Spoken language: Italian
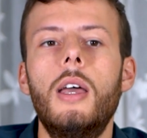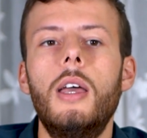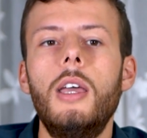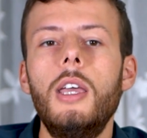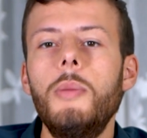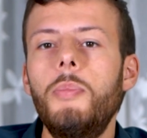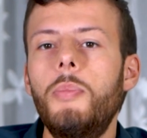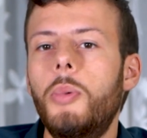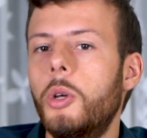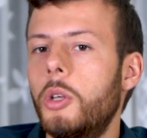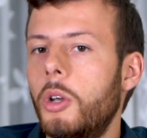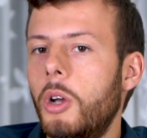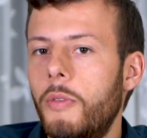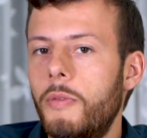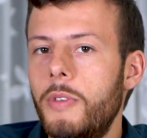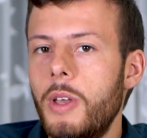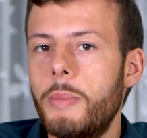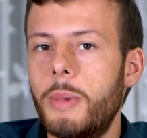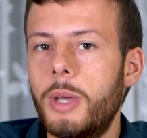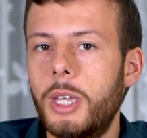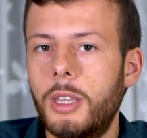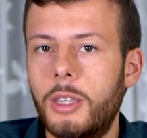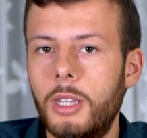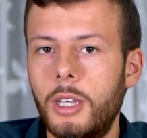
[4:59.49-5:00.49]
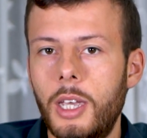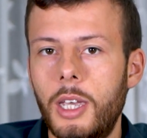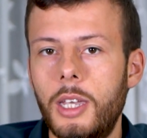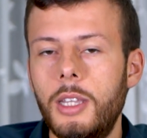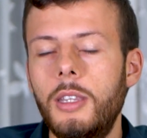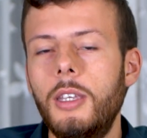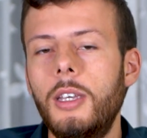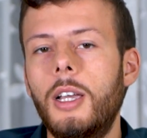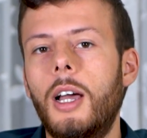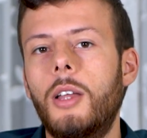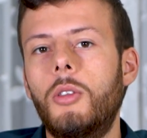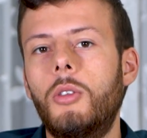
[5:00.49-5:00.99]
e poi ovviamente è
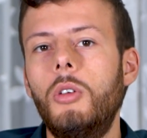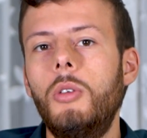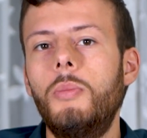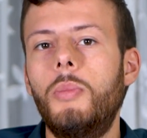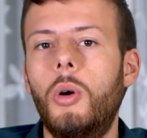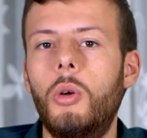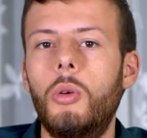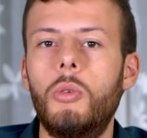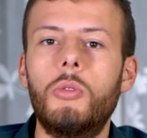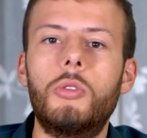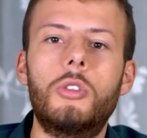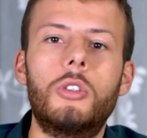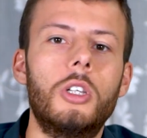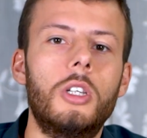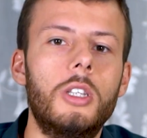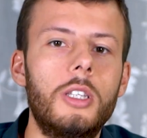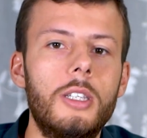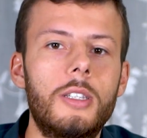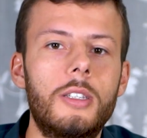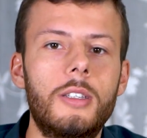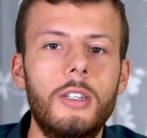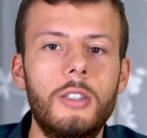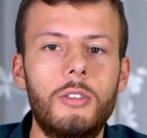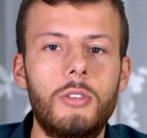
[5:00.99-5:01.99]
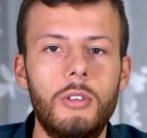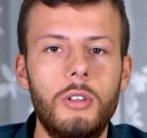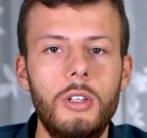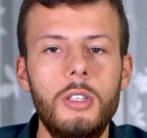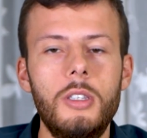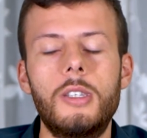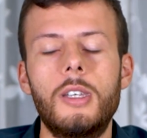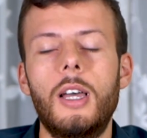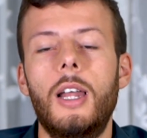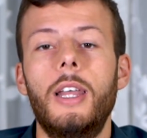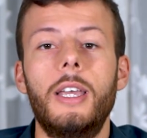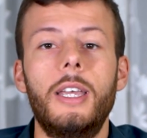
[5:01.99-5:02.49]
indicato il bonus di iscrizione
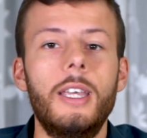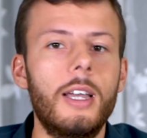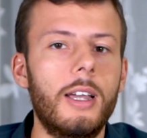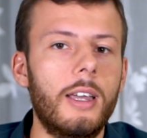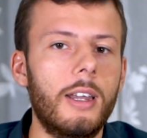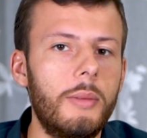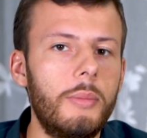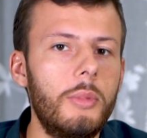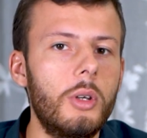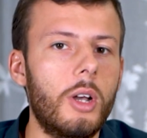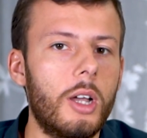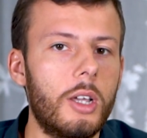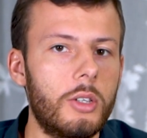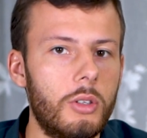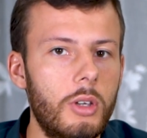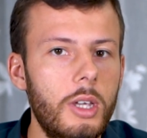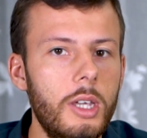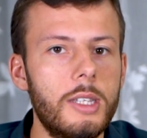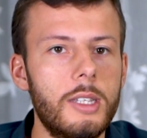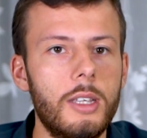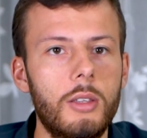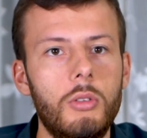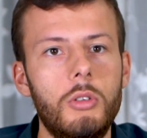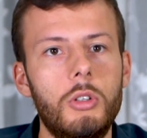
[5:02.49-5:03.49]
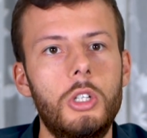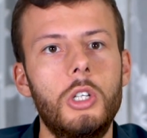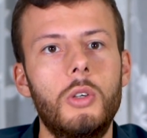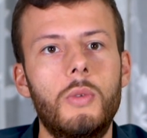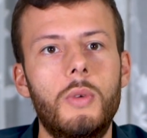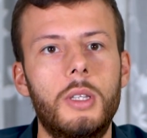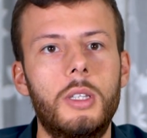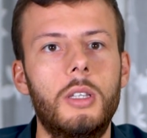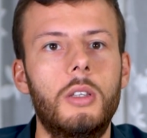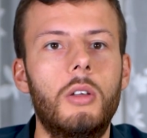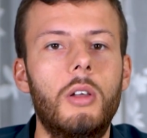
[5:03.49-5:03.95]
iniziale che anche nel mio caso è stato di 50